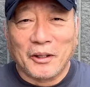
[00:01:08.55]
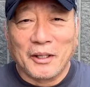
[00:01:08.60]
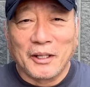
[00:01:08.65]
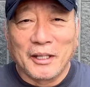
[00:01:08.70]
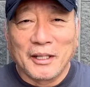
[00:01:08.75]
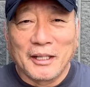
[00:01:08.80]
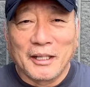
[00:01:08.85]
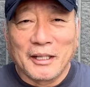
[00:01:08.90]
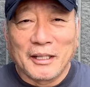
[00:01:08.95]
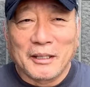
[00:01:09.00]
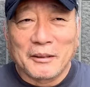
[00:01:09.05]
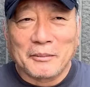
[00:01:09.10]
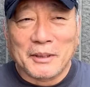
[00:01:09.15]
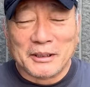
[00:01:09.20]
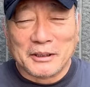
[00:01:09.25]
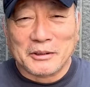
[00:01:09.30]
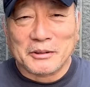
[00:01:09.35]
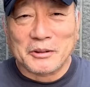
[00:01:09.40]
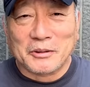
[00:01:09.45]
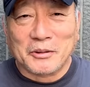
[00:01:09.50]
うん、
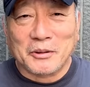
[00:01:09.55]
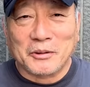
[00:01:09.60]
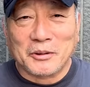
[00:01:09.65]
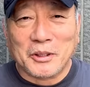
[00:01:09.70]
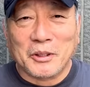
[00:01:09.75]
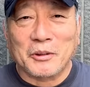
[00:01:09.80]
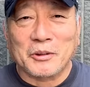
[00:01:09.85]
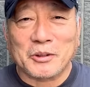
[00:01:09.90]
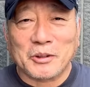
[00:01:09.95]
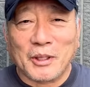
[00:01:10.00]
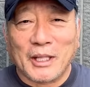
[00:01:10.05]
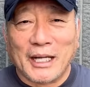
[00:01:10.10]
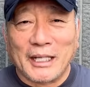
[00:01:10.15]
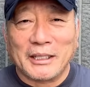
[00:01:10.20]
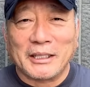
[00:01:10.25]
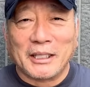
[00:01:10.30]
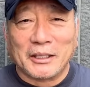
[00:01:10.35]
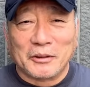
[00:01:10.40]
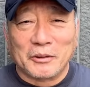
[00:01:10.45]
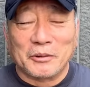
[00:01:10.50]
またその競争
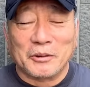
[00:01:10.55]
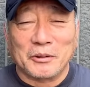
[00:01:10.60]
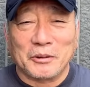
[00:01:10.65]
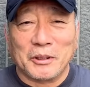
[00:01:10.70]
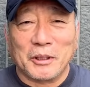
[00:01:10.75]
相手とい